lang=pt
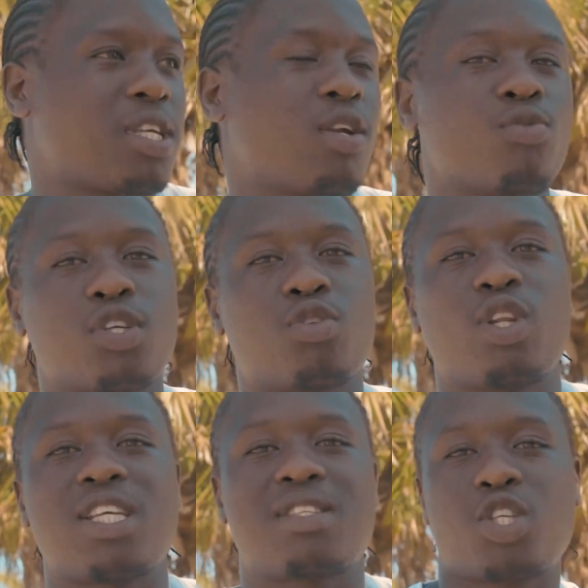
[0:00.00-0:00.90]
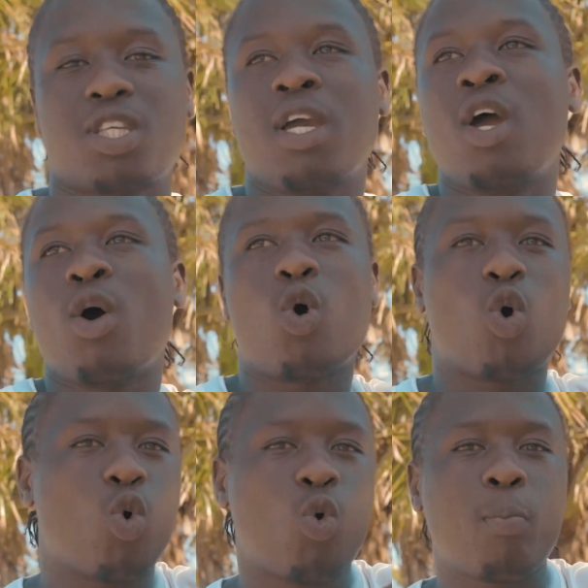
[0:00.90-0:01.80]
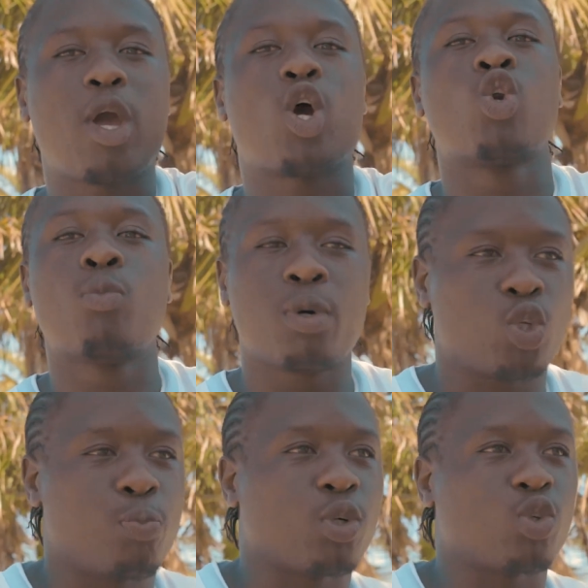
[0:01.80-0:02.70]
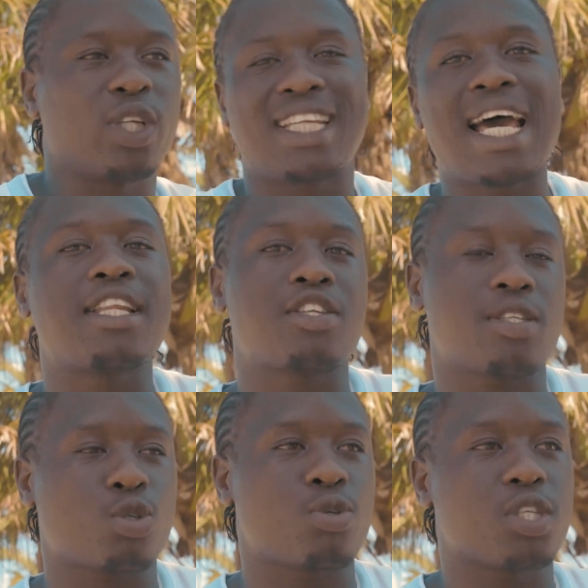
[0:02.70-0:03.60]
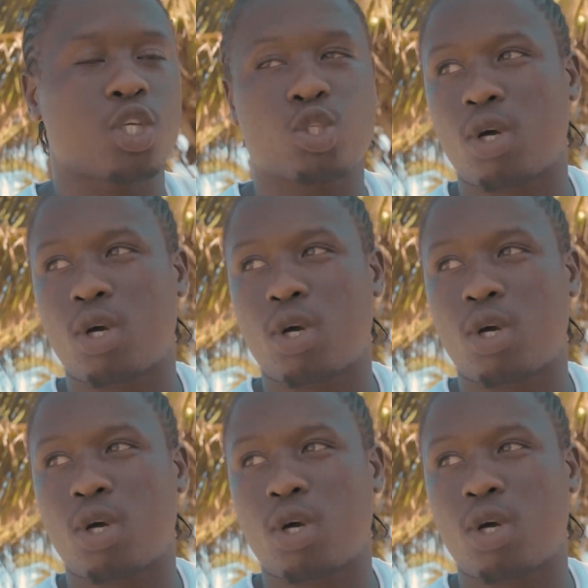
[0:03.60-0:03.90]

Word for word: ser um sítio onde existe um maior número de oportunidades, essas coisinhas